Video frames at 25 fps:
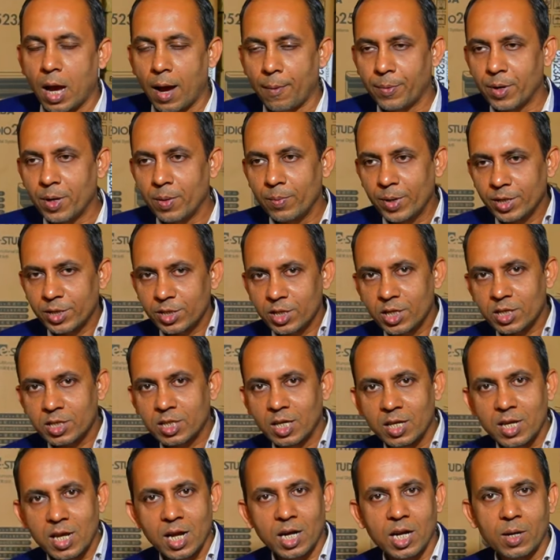আপনারা মেশিনে
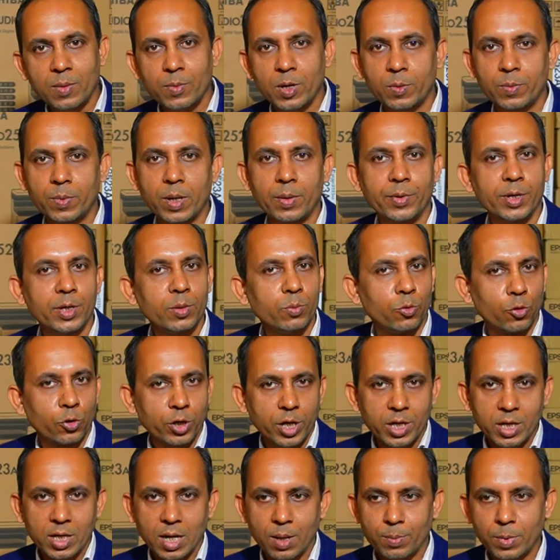সিরিয়াল নাম্বার পাবেন
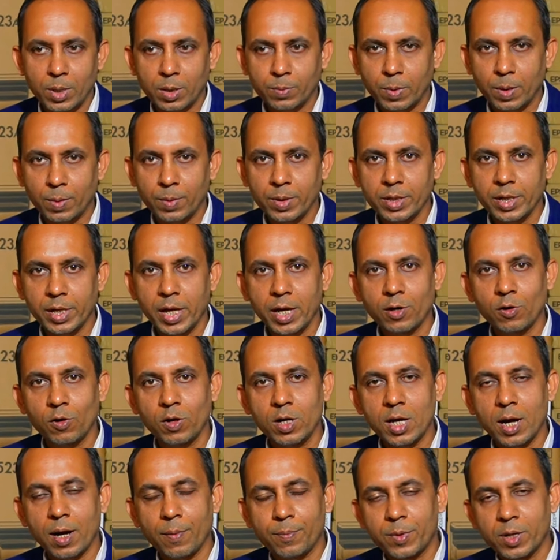বুকিং নাম্বার পাবেন
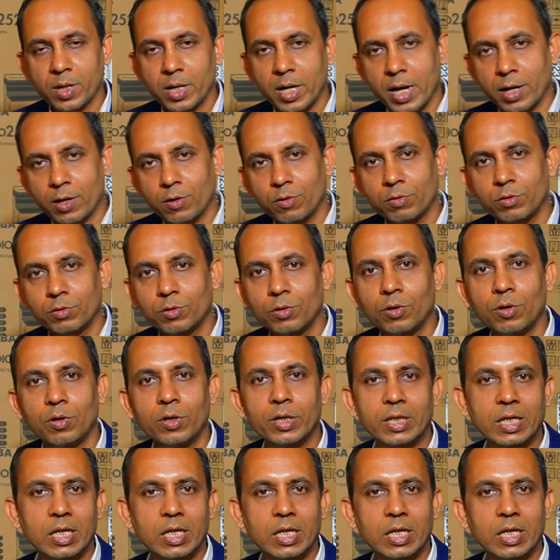এগুলি আপনারা এখন তো